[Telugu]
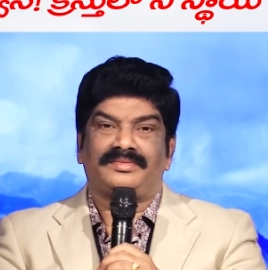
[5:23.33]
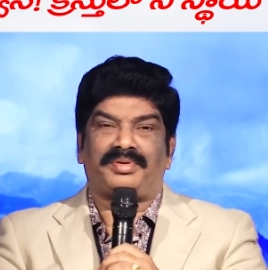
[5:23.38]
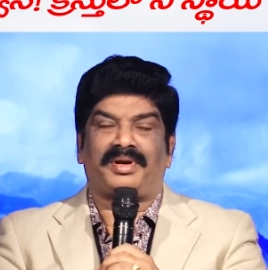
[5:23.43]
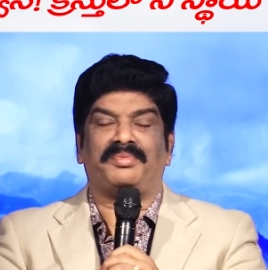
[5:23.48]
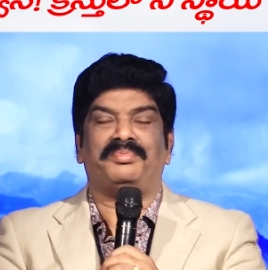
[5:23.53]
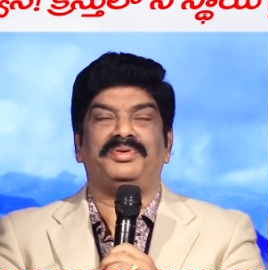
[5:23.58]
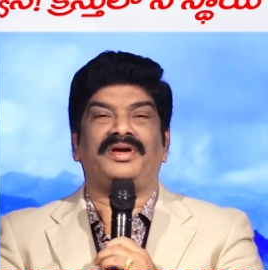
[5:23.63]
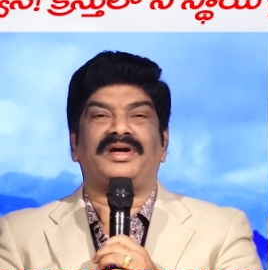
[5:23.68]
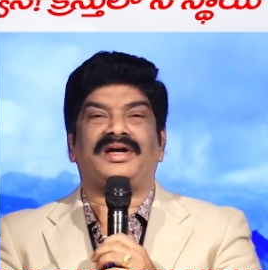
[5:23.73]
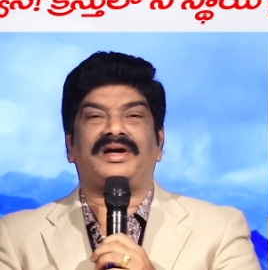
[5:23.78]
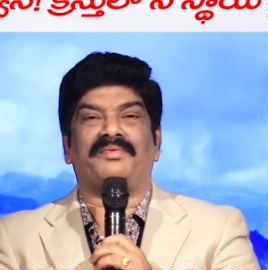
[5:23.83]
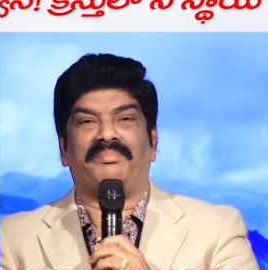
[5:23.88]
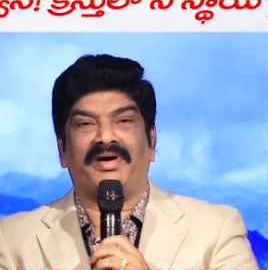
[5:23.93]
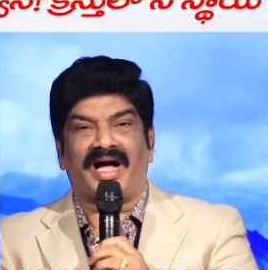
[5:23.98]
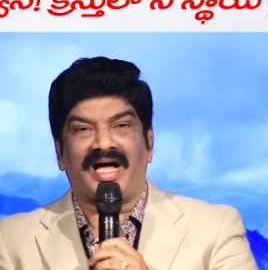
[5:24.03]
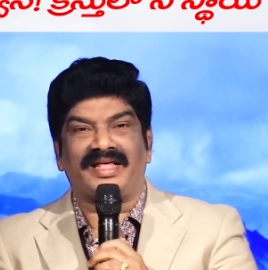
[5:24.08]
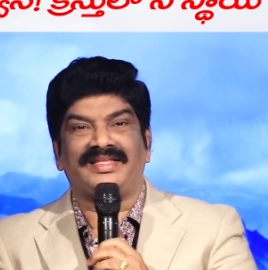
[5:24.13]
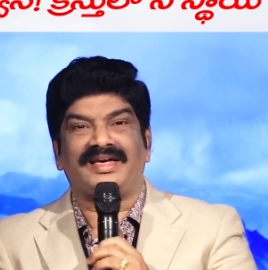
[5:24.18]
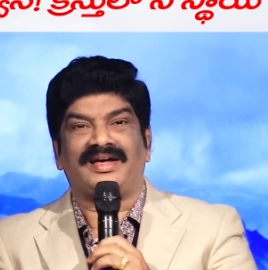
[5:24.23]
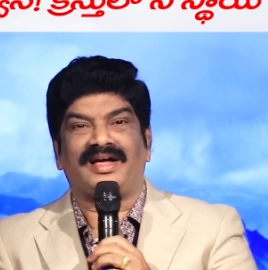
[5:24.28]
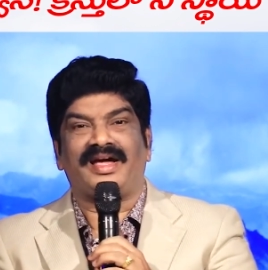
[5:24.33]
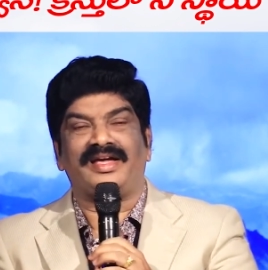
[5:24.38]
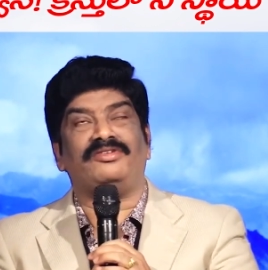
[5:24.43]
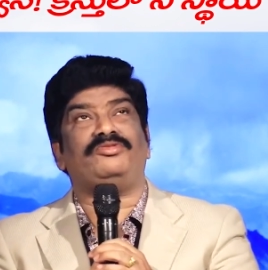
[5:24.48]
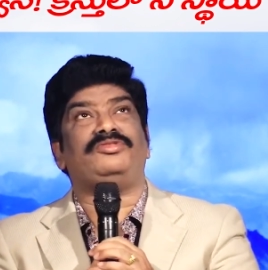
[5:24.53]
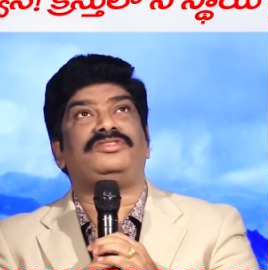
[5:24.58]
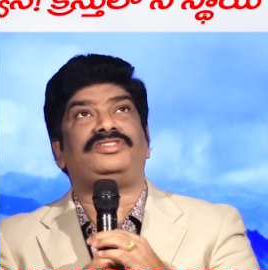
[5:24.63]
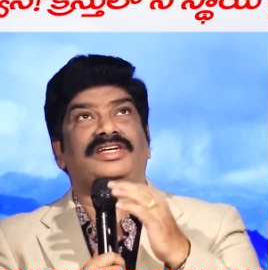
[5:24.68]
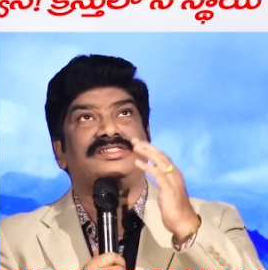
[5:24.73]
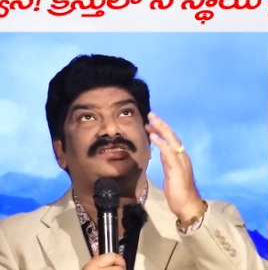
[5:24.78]
ప్రభు యొక్క బాధ ఆయన
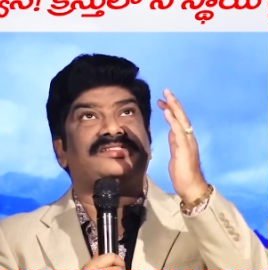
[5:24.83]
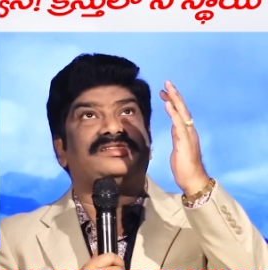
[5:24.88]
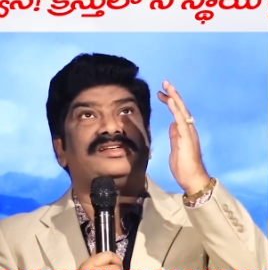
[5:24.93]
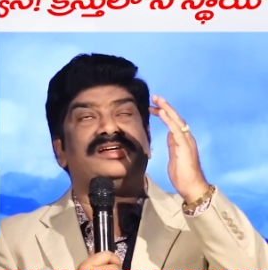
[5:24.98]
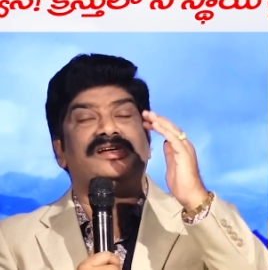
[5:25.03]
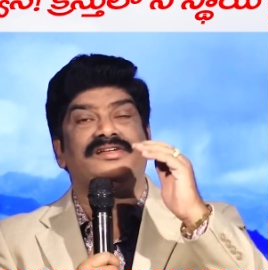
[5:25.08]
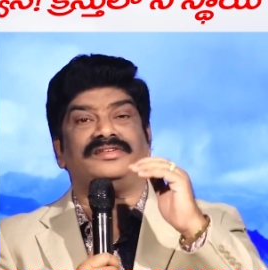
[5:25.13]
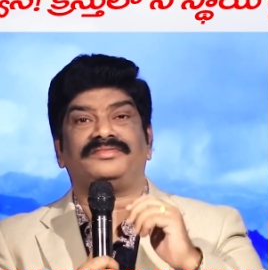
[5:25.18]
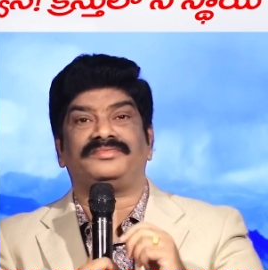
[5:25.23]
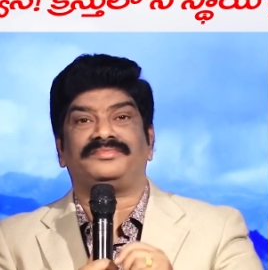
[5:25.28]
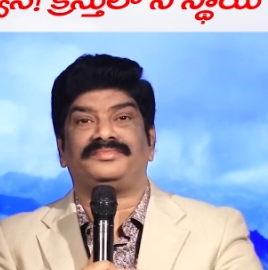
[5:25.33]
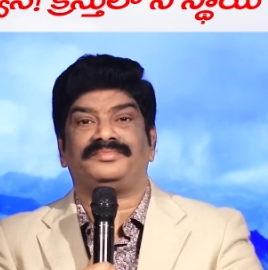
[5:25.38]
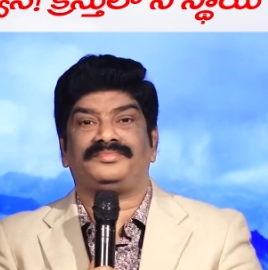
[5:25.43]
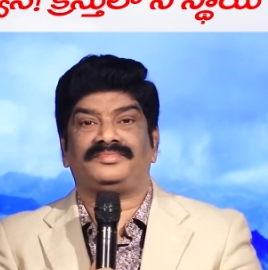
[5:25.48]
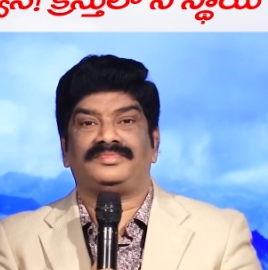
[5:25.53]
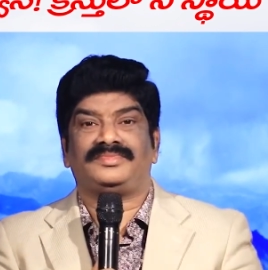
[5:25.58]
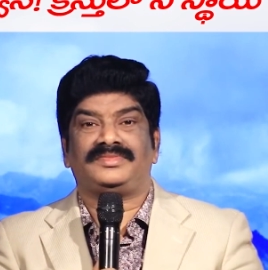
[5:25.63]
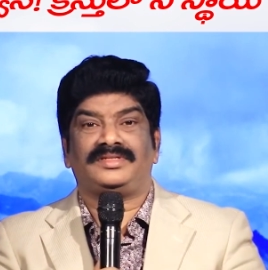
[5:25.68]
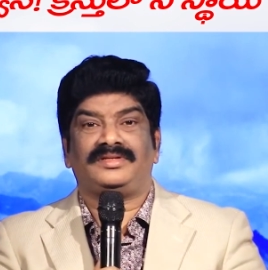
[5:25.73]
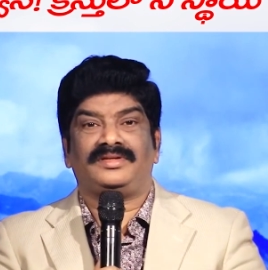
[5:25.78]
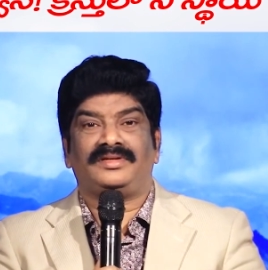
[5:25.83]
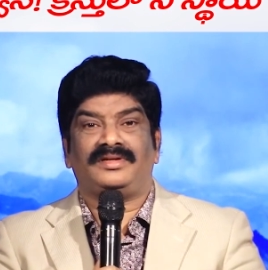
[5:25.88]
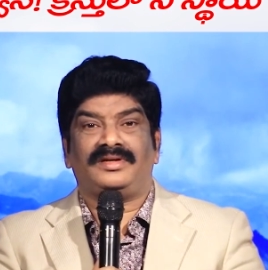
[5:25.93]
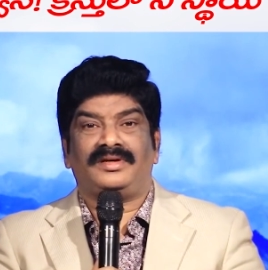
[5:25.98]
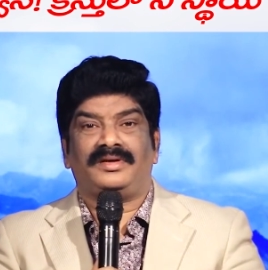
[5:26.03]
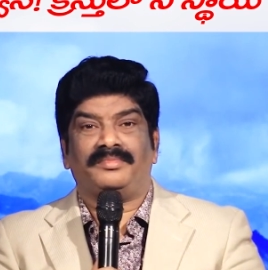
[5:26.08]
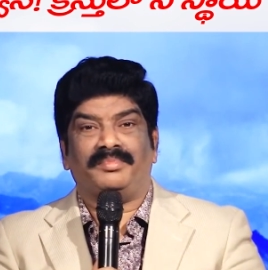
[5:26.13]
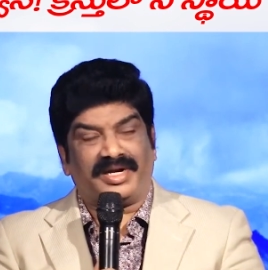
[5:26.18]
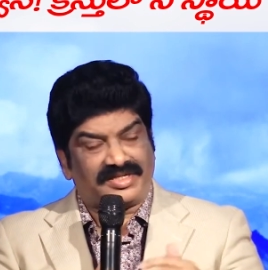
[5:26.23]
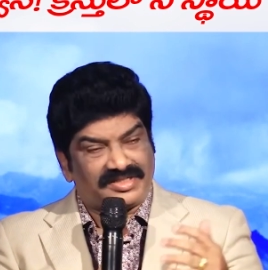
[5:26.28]
వచ్చేస్తున్నాడు
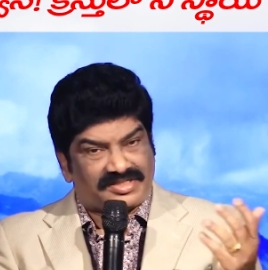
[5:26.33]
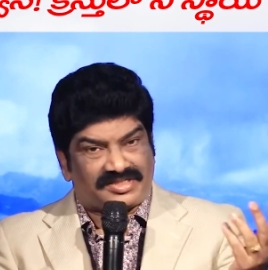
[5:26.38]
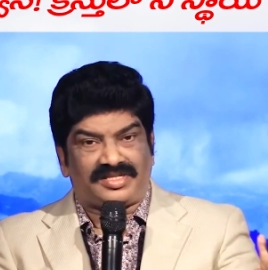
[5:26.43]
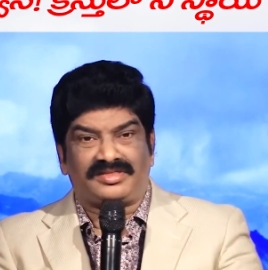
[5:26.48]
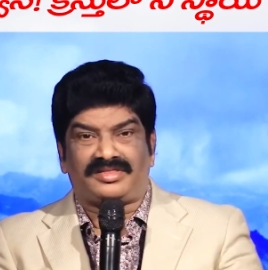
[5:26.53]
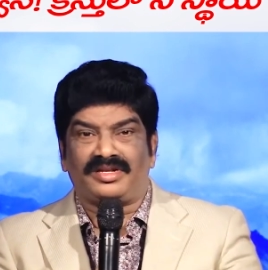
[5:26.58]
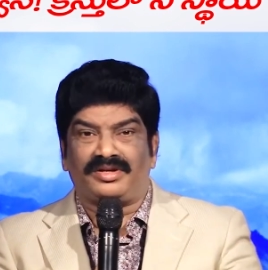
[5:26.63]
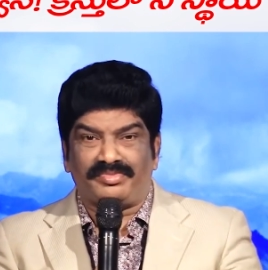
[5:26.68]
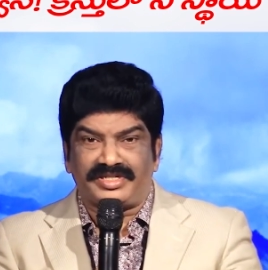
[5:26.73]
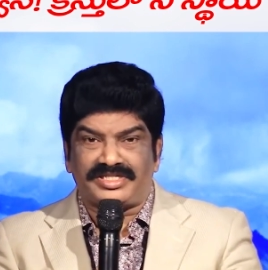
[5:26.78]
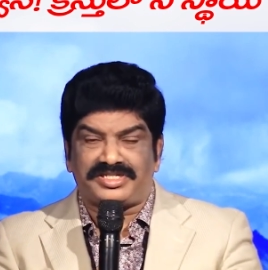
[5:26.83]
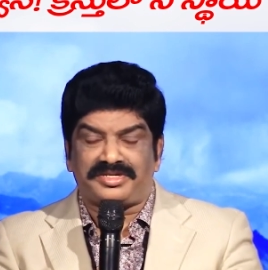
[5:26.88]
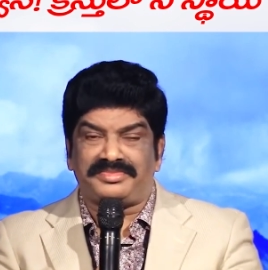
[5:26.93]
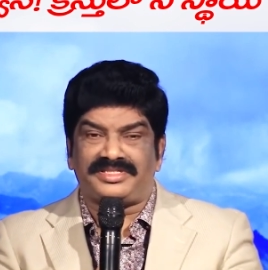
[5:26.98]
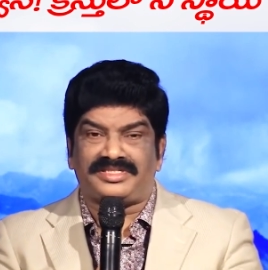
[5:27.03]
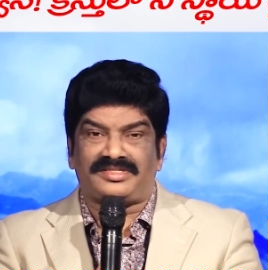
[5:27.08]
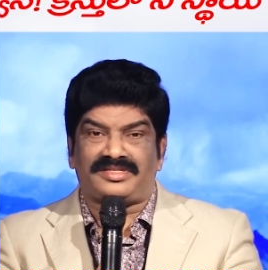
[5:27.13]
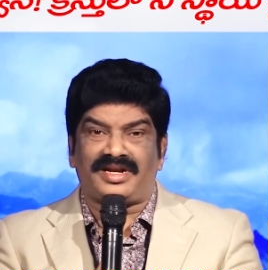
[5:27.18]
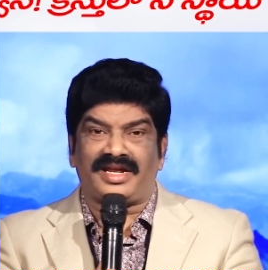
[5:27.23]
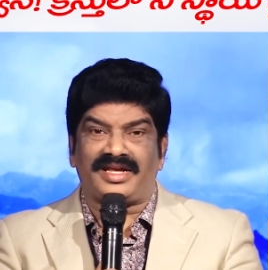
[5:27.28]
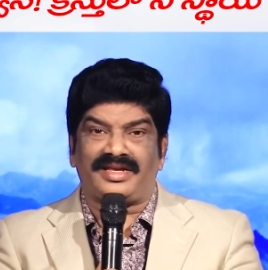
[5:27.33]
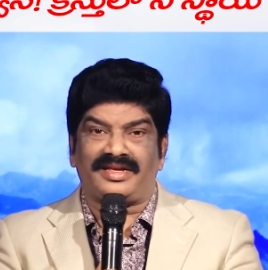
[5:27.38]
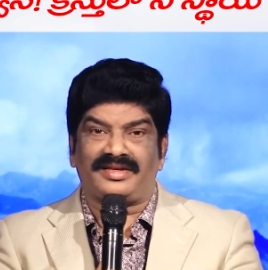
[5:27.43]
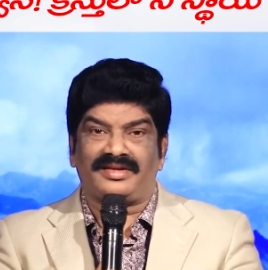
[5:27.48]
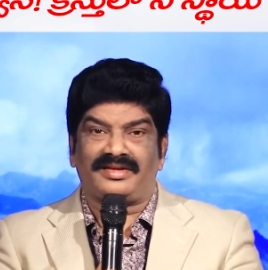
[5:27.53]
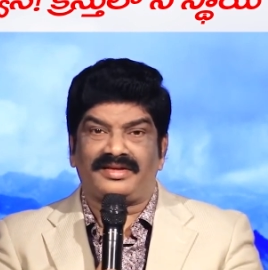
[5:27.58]
పరిస్థితులు విషమిస్తున్నాయి